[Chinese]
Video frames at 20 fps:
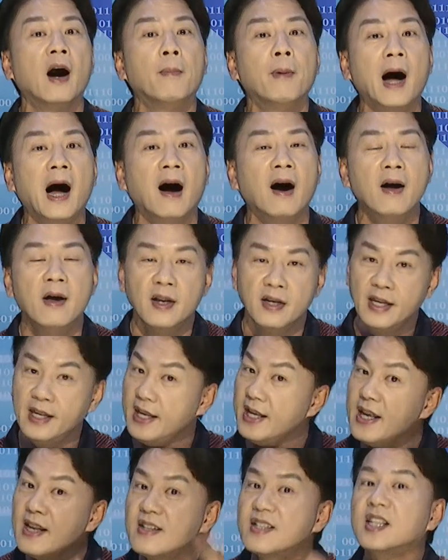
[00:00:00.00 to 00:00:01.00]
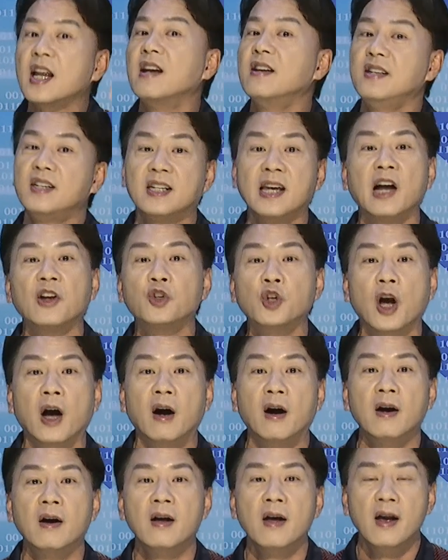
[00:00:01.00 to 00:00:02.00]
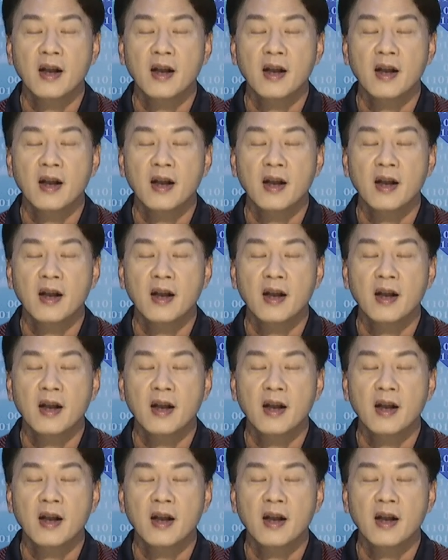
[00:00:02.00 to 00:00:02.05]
好不好？你印证一下就好。